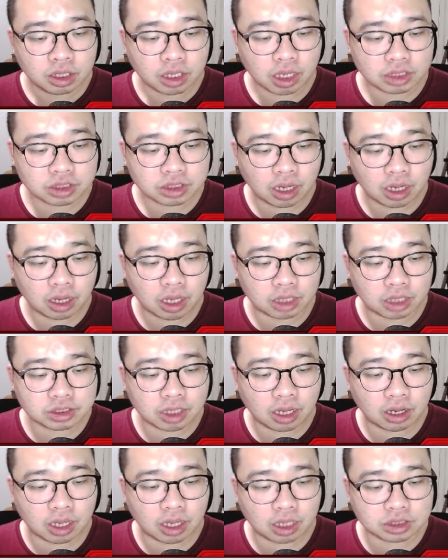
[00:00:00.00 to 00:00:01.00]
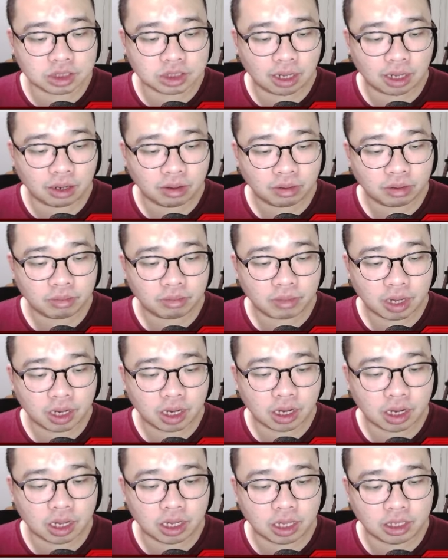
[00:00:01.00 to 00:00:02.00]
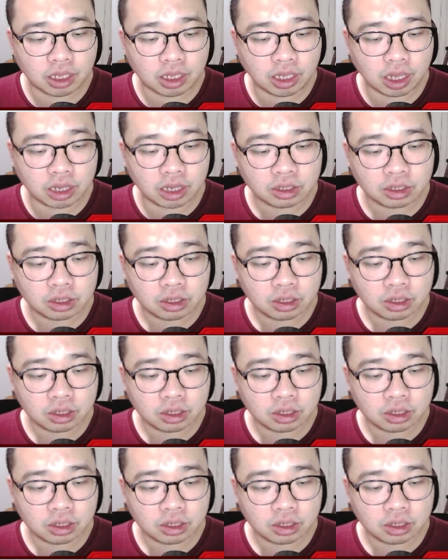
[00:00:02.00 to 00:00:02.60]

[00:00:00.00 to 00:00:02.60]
Geser, geser, geser. Mana naganya ya?